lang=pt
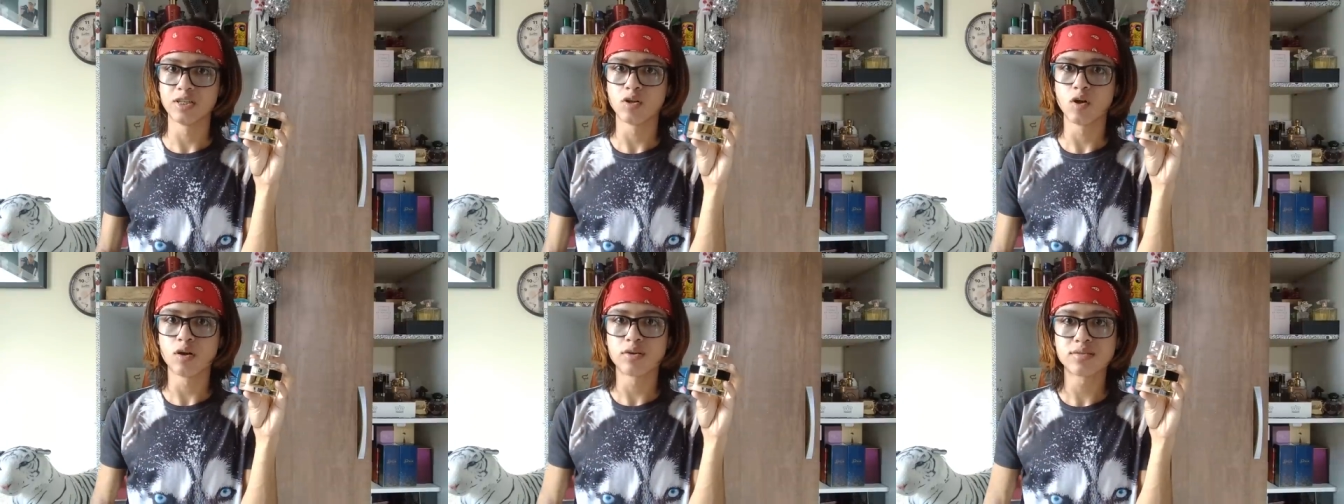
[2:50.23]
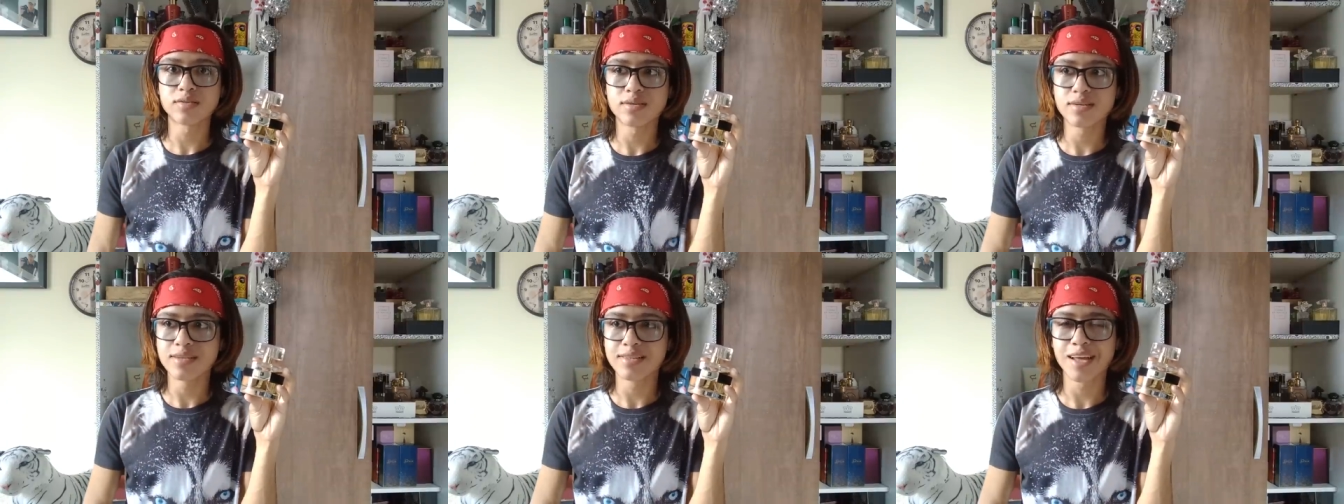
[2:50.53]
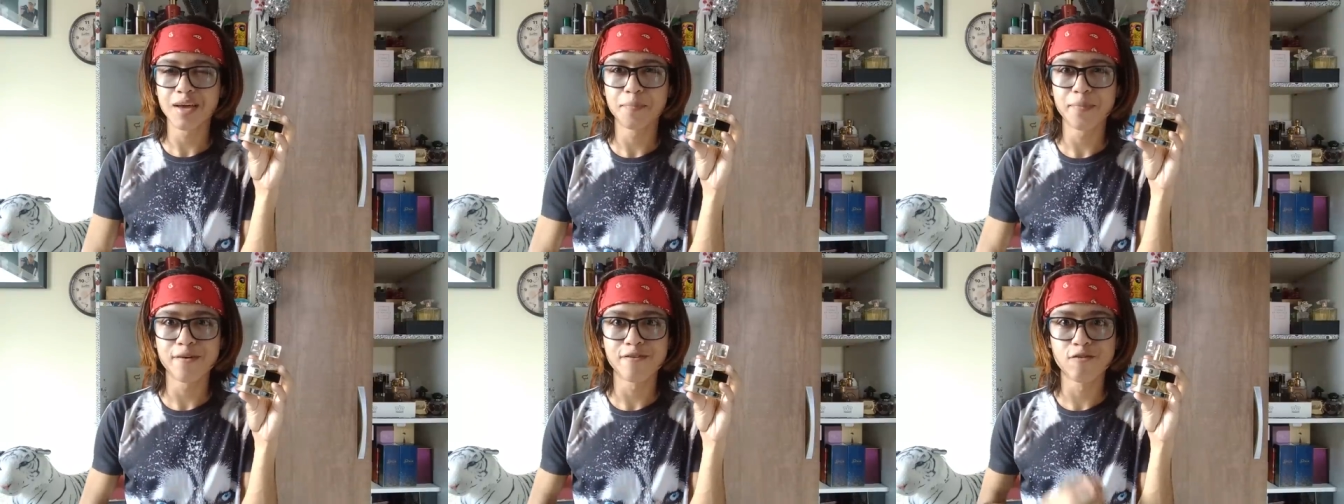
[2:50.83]
Nossa,
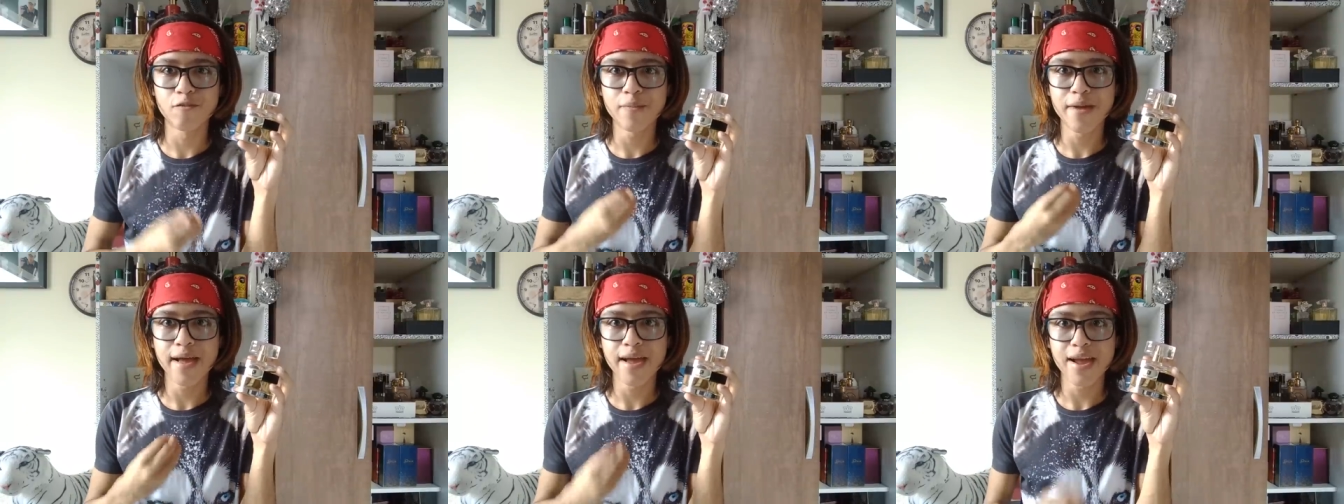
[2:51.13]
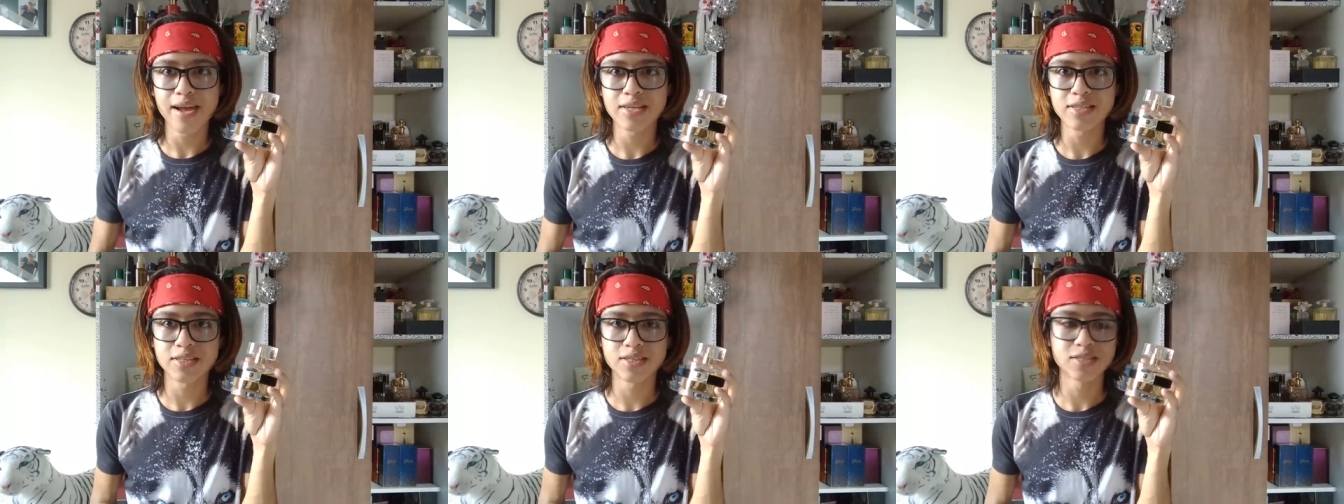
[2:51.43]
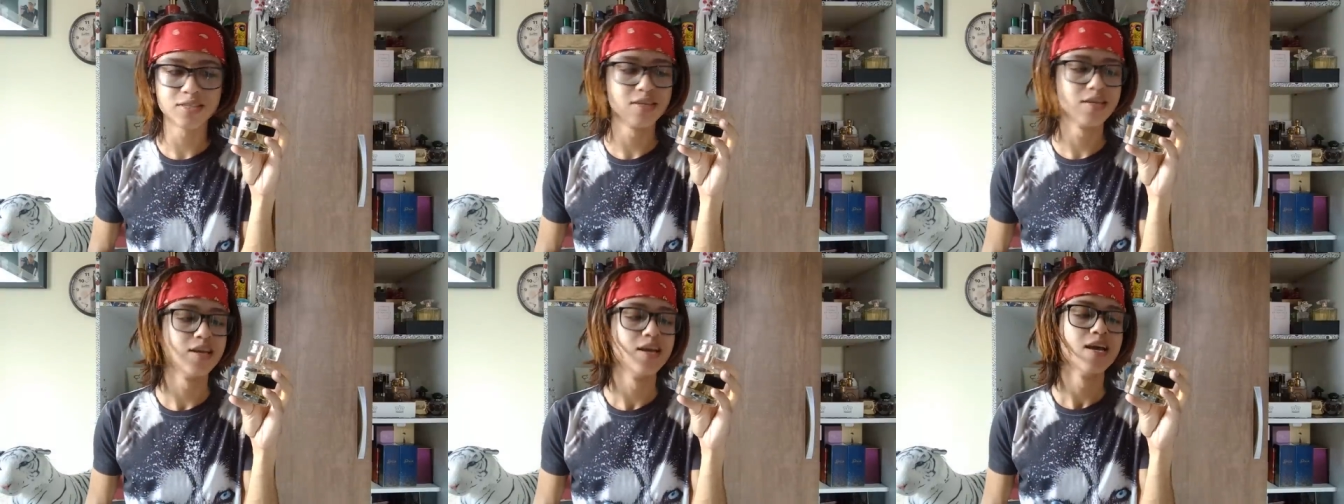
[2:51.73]
Anda, que perfume é
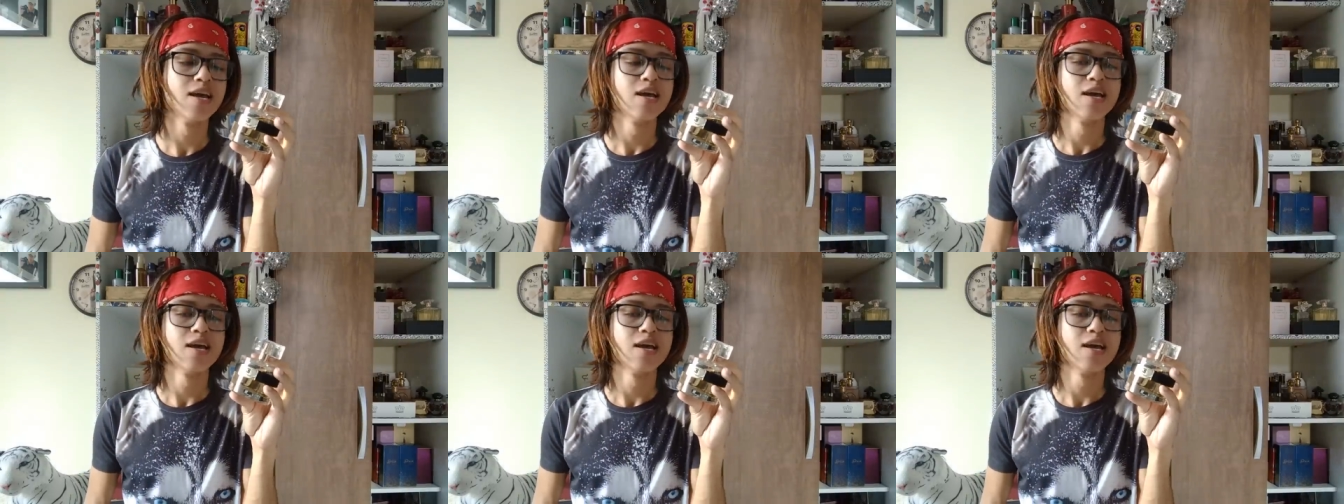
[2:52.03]
esse?